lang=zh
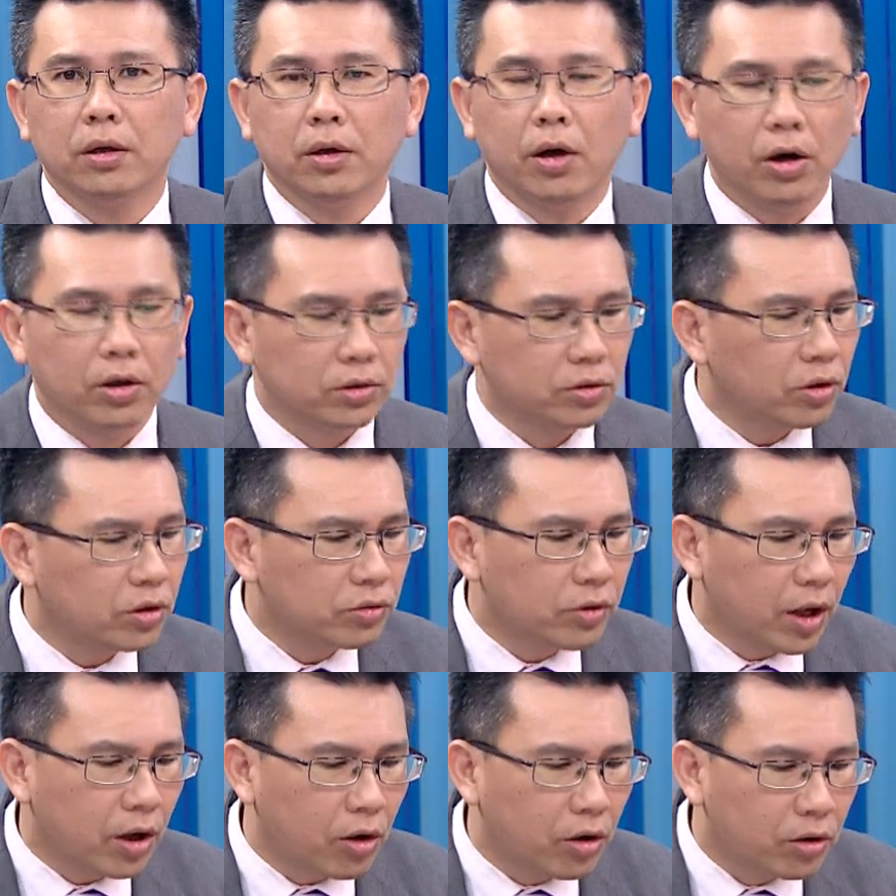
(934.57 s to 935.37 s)
哦，就
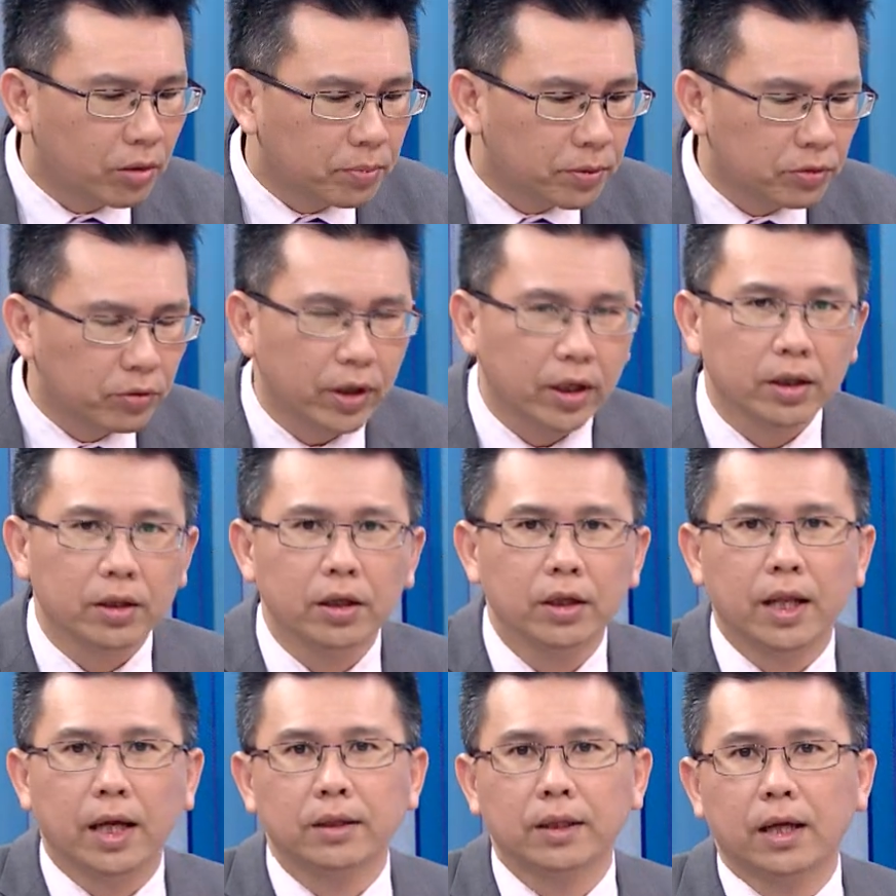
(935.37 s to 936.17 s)
算偶尔不对，
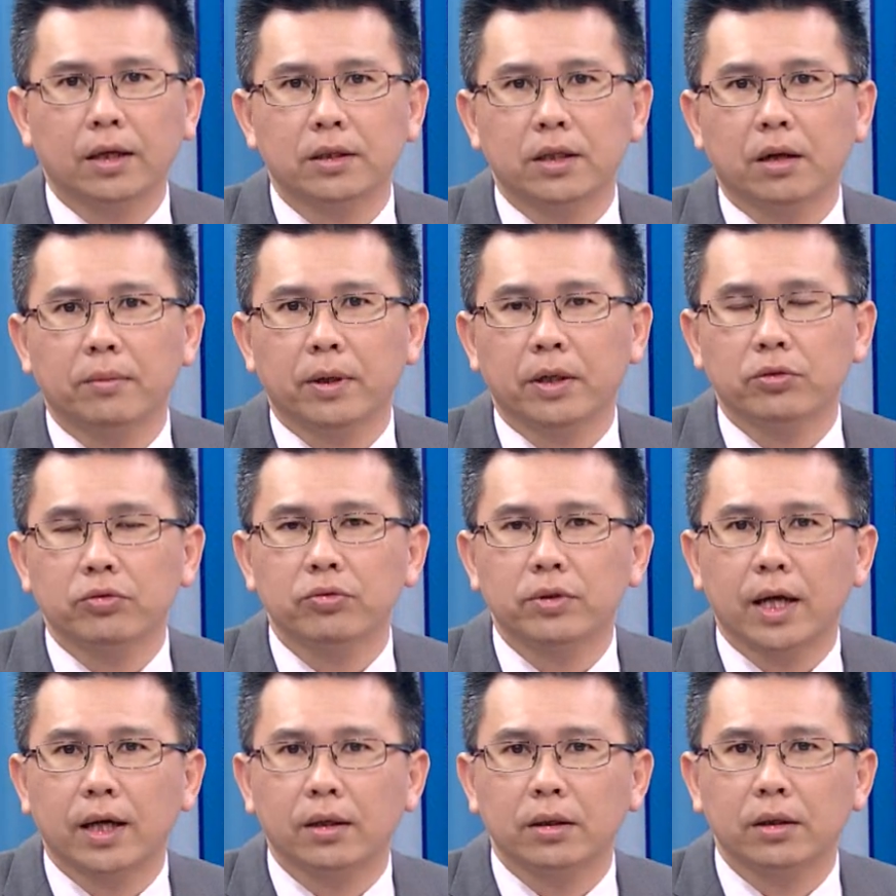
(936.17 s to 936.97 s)
一档档小赔
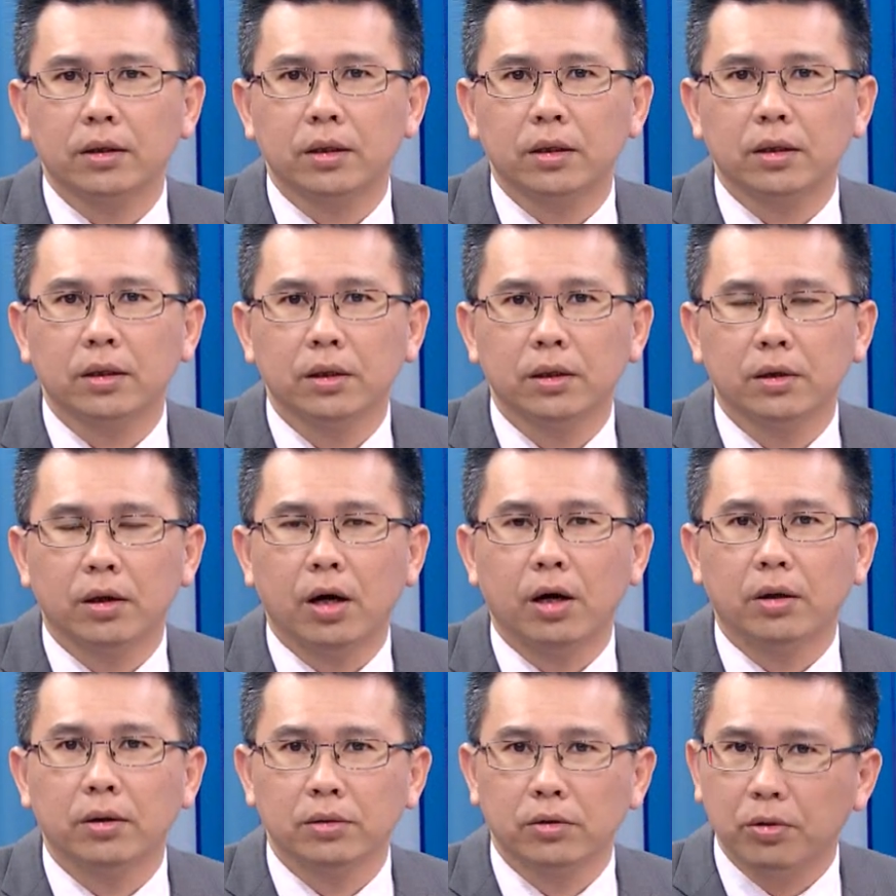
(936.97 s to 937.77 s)
出场而已，
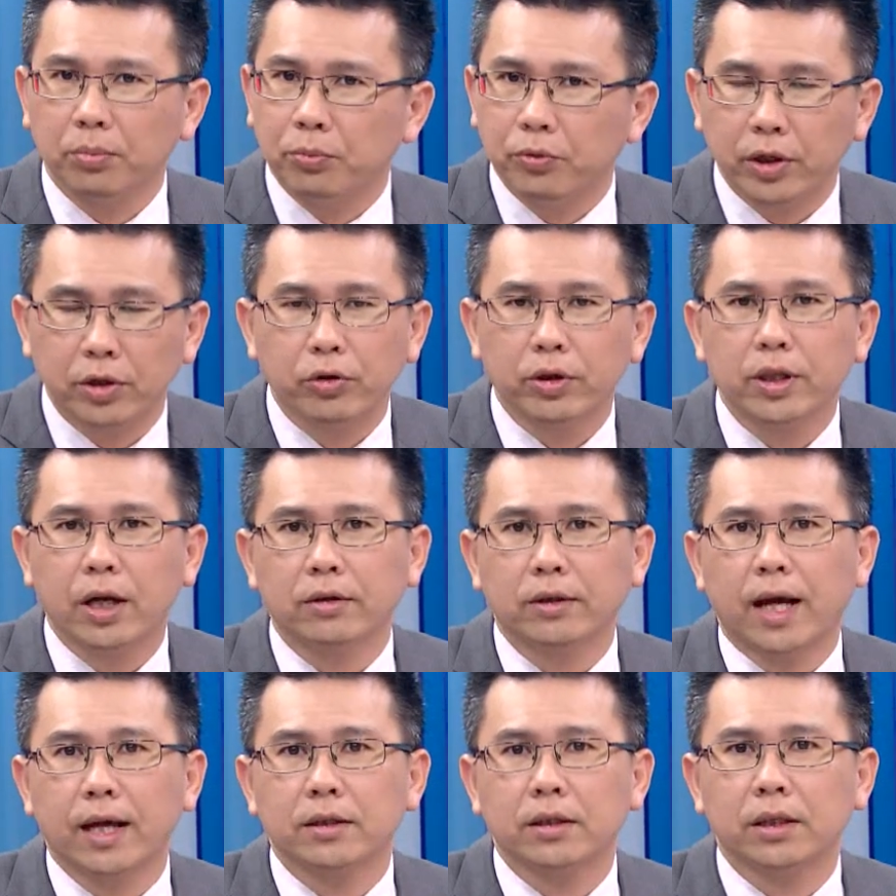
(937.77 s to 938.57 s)
哦，都不会亏
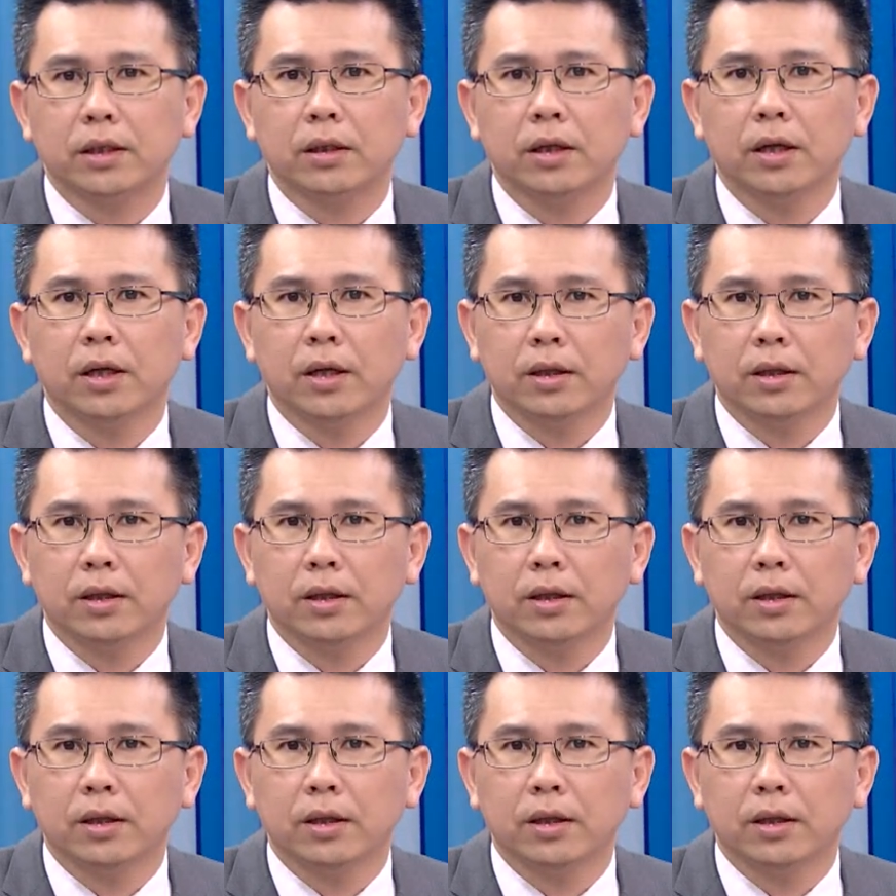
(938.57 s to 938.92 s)
到大钱。